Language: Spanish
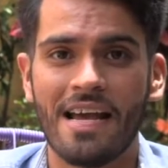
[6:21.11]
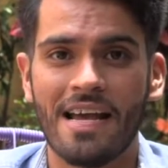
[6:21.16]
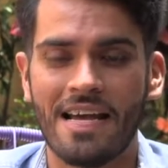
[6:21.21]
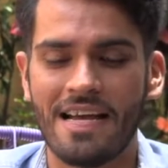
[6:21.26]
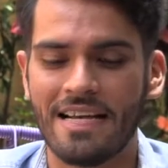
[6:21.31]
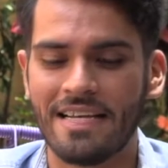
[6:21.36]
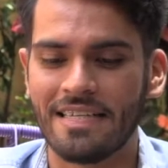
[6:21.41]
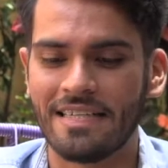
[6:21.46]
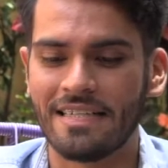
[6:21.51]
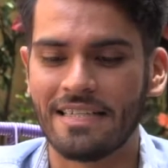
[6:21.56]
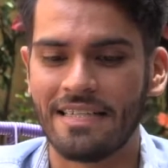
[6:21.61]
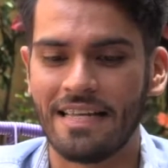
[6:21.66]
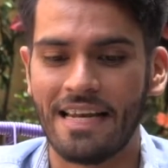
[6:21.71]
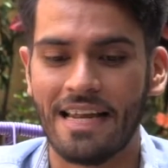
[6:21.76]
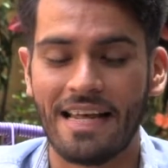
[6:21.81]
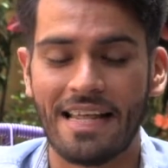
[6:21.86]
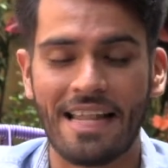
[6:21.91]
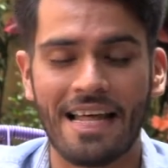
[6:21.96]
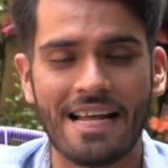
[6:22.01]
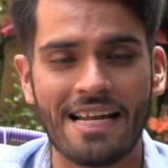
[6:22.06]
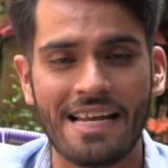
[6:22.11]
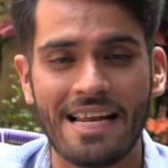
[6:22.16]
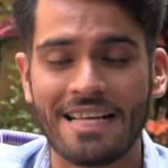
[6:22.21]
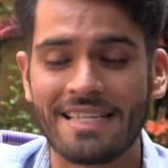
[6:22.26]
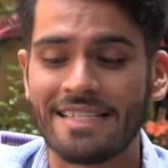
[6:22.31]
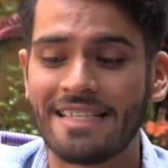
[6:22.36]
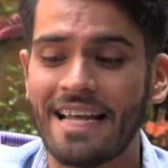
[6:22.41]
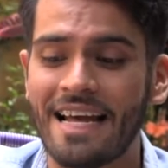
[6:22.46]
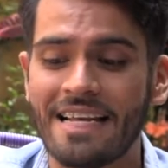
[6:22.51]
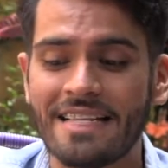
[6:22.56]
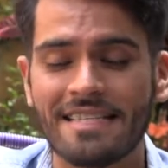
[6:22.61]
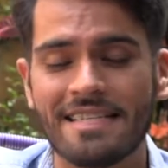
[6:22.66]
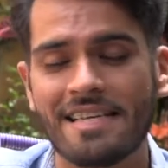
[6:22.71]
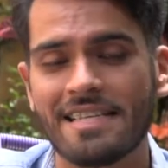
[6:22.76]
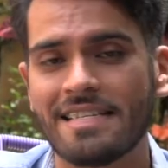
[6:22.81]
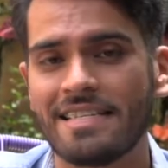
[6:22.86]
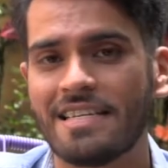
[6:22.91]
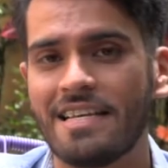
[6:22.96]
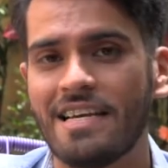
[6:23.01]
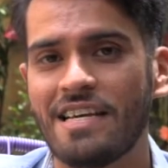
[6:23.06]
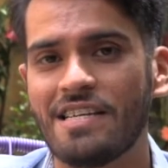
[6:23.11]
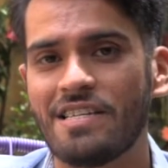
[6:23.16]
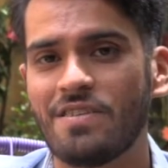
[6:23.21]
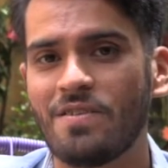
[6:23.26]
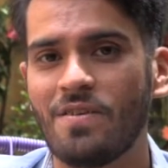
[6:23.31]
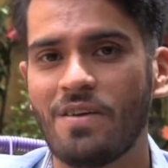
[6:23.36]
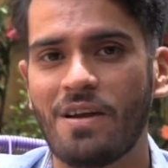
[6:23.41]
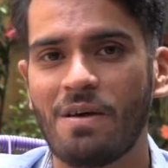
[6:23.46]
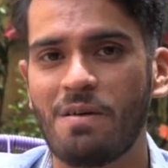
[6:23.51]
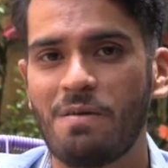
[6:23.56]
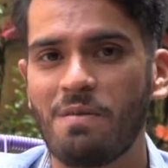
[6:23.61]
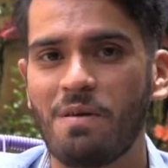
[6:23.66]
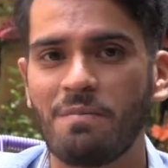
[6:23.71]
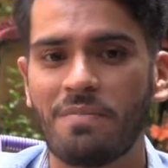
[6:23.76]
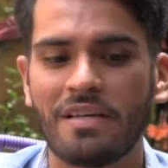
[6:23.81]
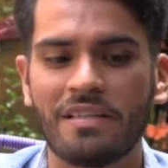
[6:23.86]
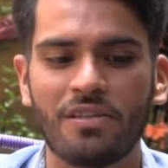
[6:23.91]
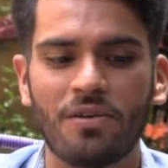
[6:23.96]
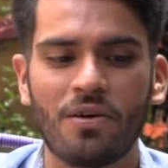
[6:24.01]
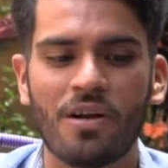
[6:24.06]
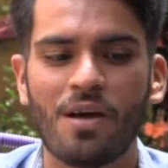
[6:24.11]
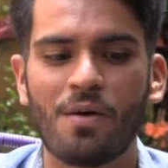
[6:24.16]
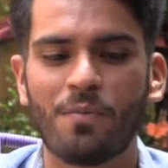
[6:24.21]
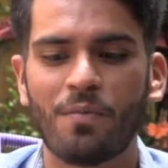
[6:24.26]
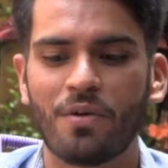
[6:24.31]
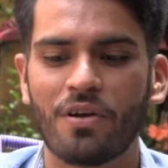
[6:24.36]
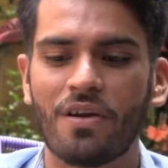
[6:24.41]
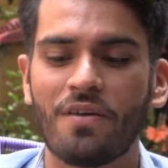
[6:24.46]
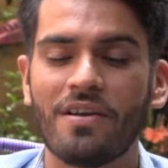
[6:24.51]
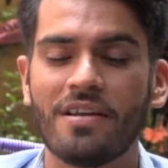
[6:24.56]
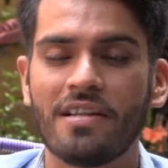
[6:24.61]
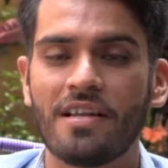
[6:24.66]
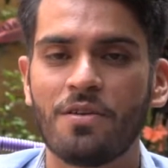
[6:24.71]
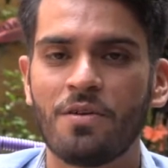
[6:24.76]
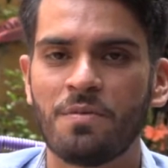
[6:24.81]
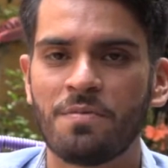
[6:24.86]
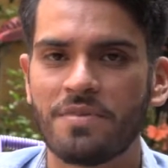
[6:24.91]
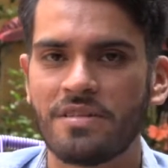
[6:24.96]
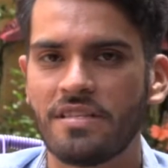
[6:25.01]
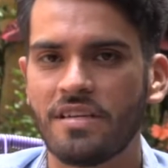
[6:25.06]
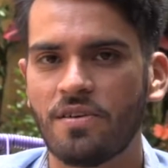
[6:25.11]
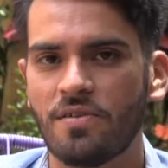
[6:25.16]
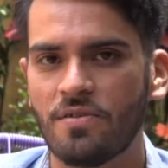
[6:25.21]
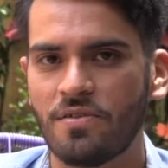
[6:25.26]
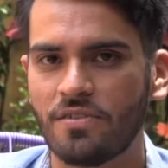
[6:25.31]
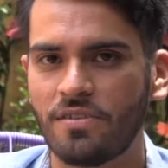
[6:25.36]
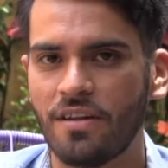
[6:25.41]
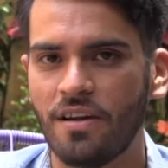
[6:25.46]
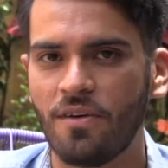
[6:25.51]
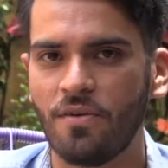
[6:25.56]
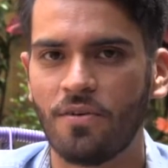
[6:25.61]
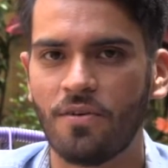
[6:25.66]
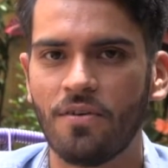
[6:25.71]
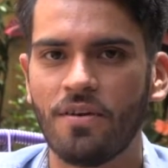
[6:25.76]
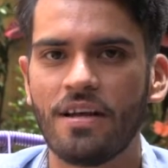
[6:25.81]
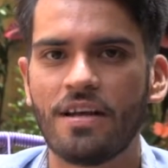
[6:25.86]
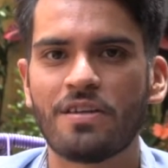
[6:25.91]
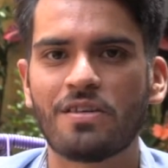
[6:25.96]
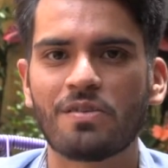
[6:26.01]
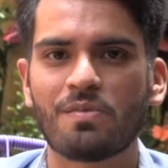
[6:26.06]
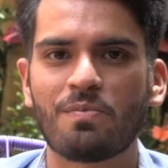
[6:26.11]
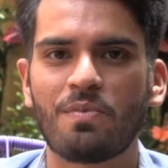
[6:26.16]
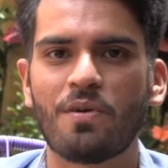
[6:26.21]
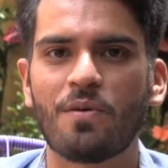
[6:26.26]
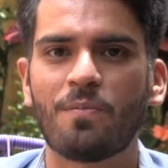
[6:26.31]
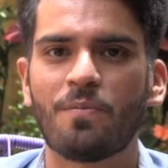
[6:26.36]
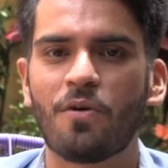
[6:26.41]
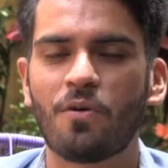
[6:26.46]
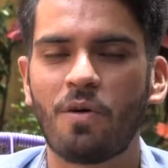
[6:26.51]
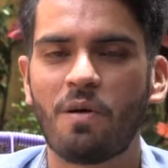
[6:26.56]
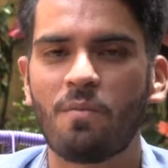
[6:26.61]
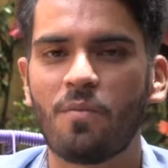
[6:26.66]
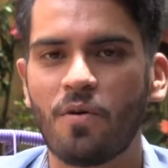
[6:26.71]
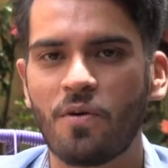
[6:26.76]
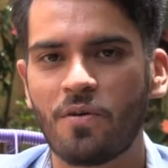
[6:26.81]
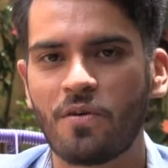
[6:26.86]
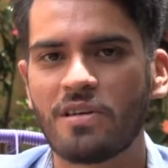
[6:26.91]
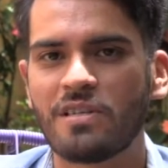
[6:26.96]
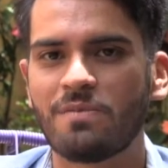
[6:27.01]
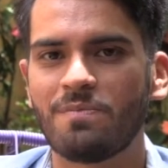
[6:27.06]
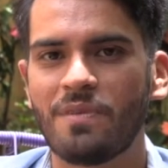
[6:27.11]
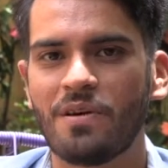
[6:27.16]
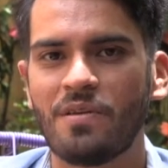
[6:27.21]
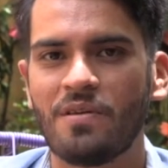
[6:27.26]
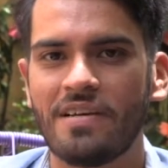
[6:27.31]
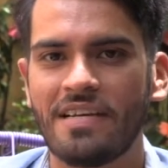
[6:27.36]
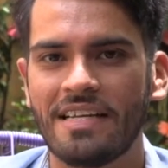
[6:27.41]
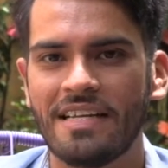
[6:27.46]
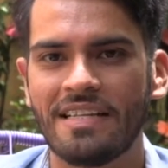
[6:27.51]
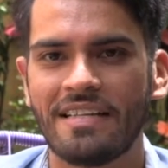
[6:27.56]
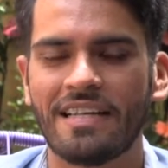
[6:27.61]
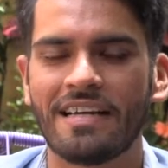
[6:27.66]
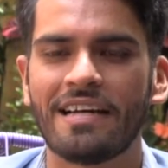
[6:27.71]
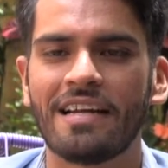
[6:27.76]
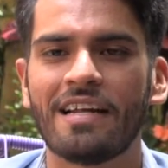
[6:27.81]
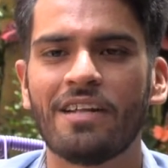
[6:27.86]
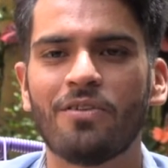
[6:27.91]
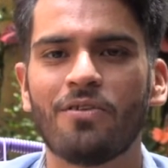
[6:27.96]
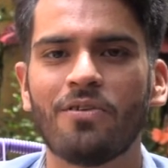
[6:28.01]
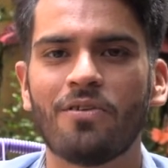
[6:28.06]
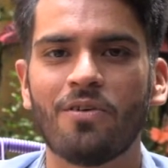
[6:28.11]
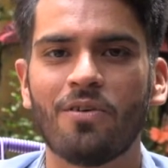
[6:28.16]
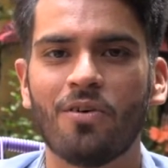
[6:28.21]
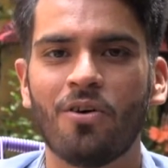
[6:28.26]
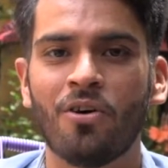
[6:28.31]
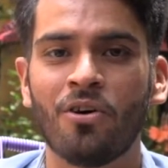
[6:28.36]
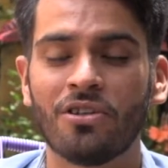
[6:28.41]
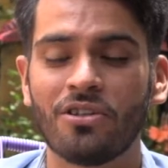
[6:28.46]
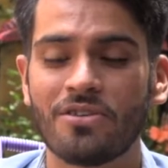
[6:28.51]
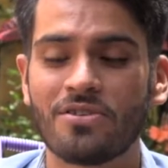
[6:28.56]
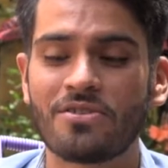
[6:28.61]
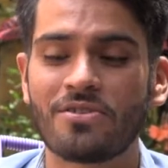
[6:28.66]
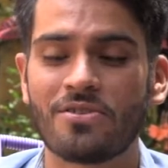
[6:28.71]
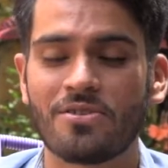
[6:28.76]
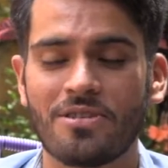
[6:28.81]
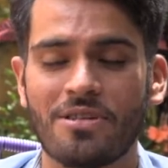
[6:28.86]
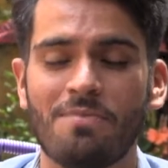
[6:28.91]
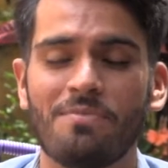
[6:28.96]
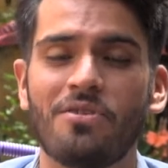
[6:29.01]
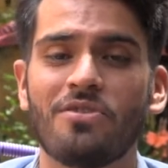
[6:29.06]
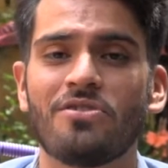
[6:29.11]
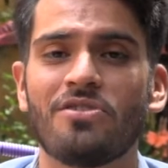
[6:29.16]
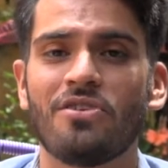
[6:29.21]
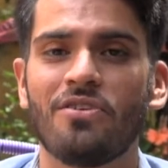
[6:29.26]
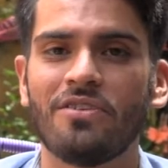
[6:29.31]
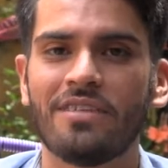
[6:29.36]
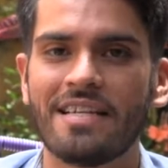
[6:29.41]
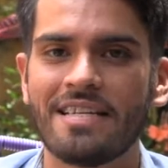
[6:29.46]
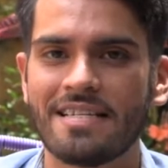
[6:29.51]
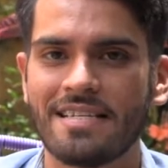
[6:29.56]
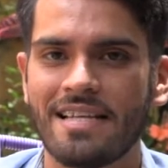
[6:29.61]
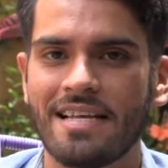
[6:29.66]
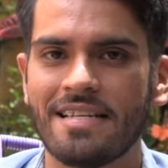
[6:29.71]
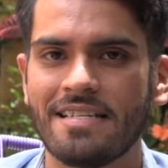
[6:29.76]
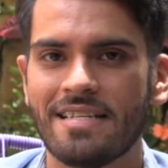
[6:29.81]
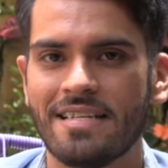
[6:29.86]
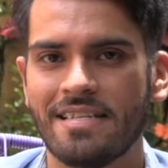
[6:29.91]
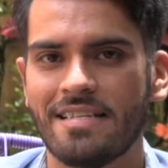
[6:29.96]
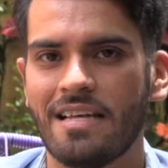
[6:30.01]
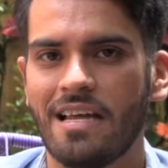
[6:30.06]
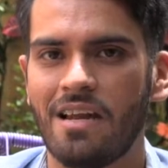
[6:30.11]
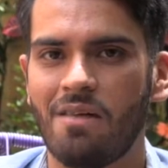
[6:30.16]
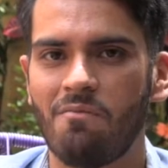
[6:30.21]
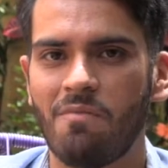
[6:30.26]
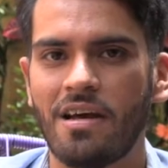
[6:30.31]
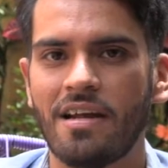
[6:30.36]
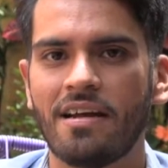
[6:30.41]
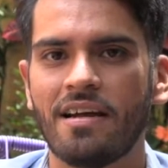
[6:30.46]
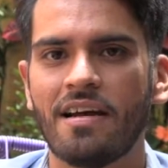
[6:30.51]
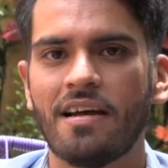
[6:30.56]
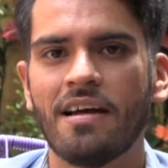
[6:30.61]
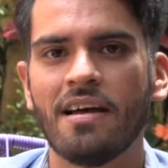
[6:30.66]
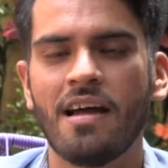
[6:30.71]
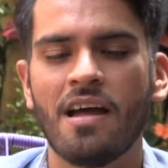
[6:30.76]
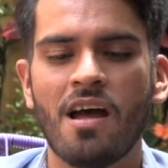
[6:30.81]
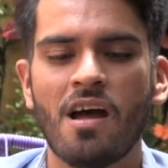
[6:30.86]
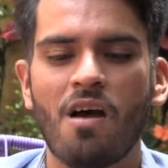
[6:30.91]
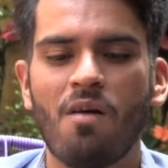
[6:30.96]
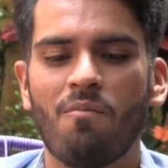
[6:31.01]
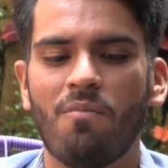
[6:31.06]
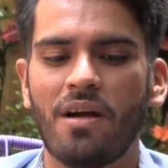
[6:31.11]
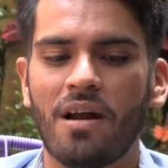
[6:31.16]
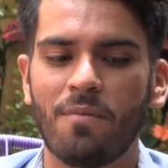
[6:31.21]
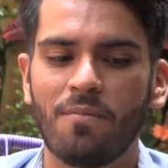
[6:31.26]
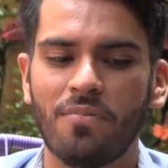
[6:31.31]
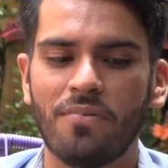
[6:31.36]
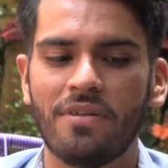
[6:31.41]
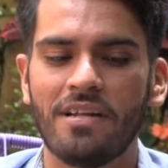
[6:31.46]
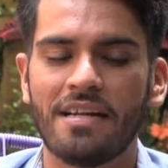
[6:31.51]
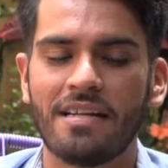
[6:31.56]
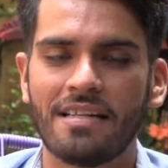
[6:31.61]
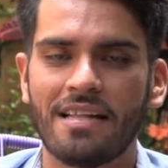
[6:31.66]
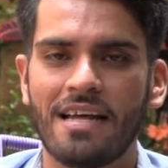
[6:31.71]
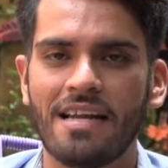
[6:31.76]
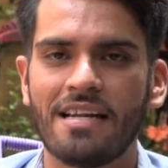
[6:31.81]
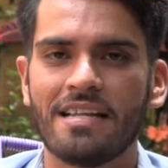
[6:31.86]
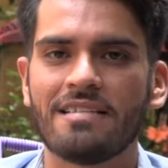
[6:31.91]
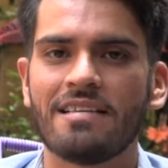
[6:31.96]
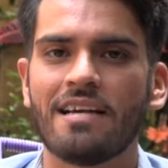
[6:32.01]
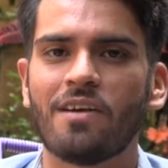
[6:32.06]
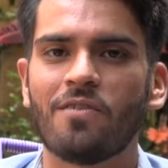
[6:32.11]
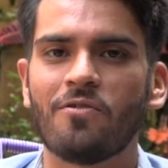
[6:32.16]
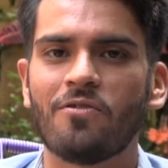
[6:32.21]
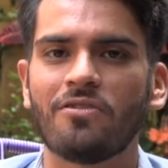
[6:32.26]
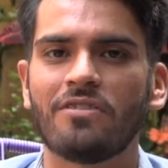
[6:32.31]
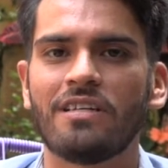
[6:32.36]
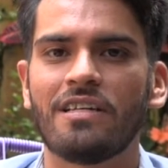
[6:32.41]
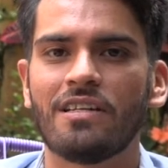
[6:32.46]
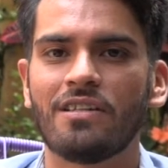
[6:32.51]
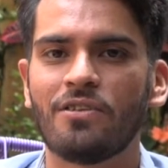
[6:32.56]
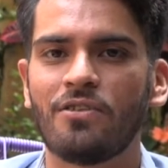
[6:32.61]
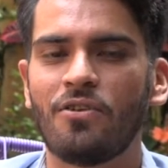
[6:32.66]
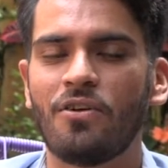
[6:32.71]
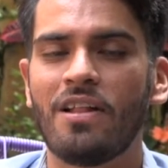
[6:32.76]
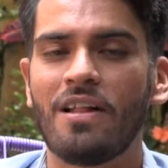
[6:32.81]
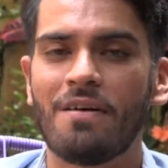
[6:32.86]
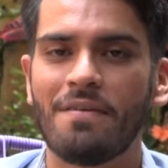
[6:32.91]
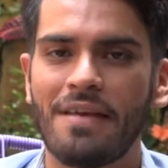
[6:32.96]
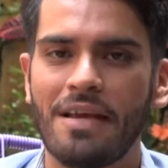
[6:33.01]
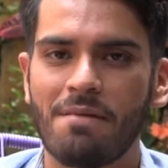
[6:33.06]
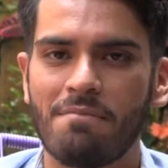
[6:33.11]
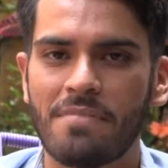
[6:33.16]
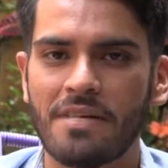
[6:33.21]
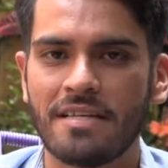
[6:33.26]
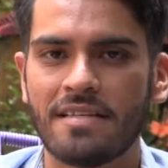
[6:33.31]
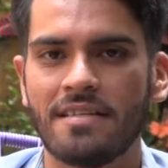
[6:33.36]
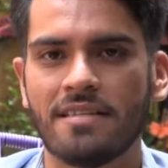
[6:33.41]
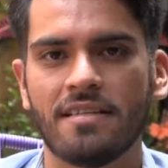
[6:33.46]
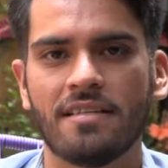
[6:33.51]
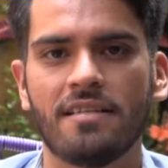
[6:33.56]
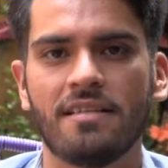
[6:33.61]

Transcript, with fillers: este, la, las danzas, que es lo que a mí me apasiona, porque ahorita yo empecé con los flaculoleros, pero poco a poco espero ir integrando otros conceptos de otras danzas a la marca para poder darlas a conocer todavía más.